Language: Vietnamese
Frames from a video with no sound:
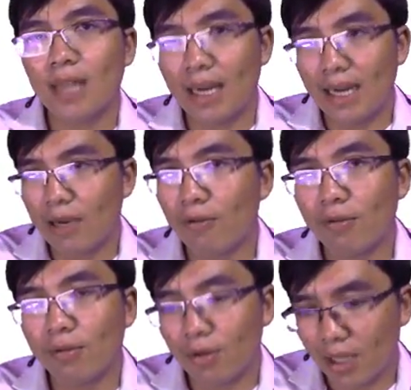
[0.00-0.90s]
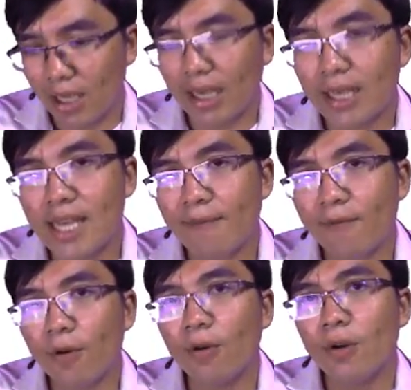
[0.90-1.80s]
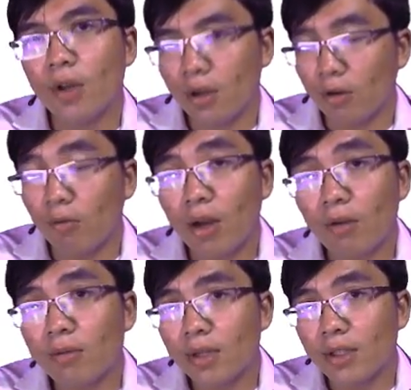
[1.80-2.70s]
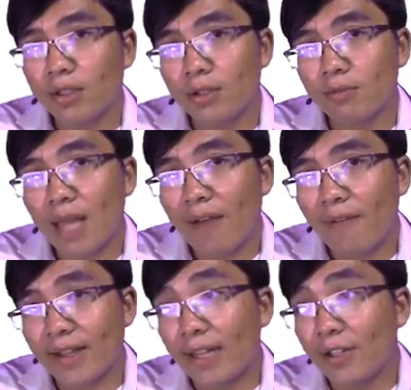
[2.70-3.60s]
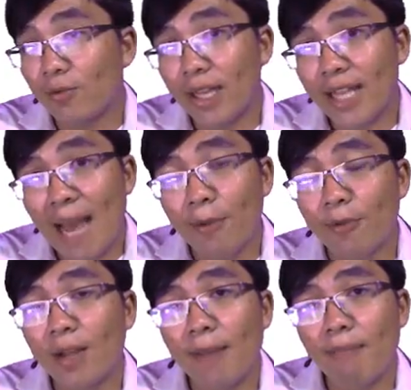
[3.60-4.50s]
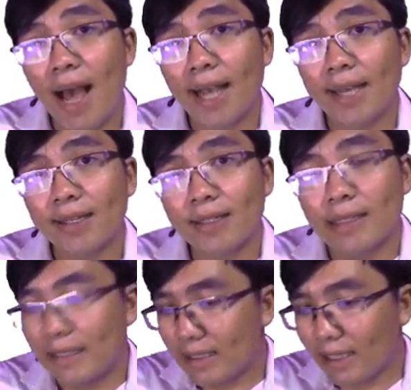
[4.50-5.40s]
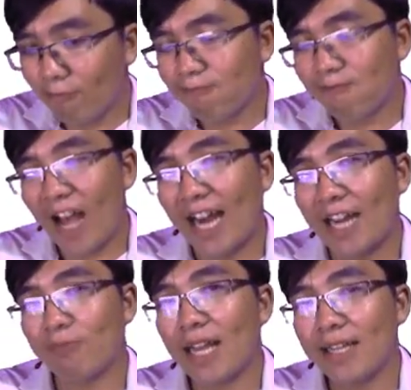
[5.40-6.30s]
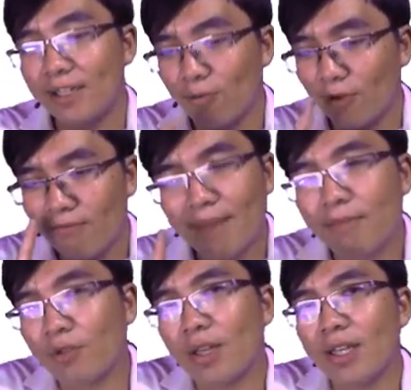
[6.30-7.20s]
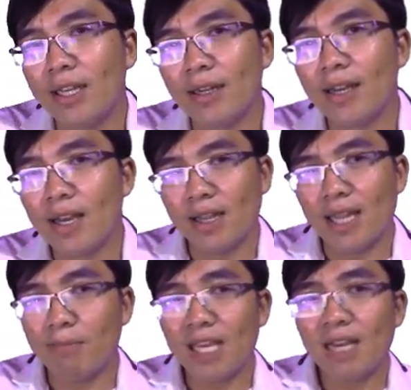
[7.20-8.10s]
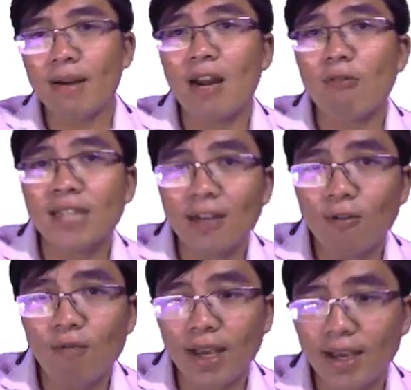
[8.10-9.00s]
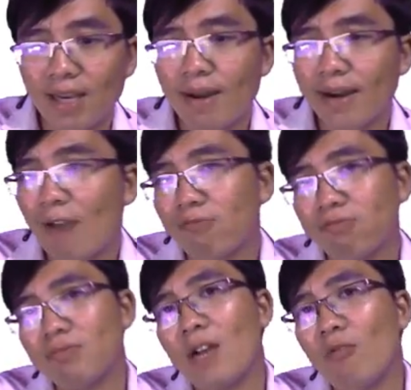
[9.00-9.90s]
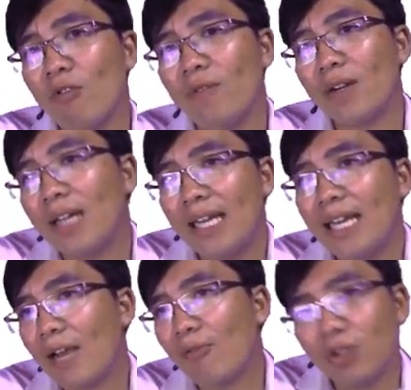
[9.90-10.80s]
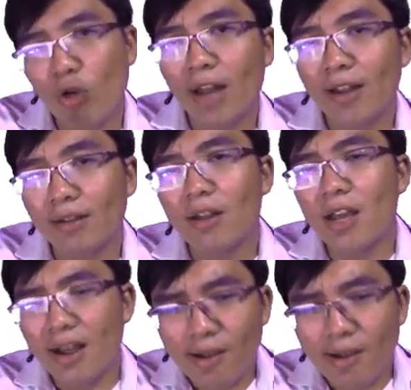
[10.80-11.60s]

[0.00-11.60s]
tài liệu có thể ghi chép vô, đúng không? Chúng ta phải tận dụng giấy nháp để chúng ta làm bài, chứ không phải là chúng ta chỉ dùng con mắt mà chúng ta nhìn. Thậm chí các bạn đọc sách cũng vậy, các bạn đọc các cuốn vật lý hay cuốn toán này,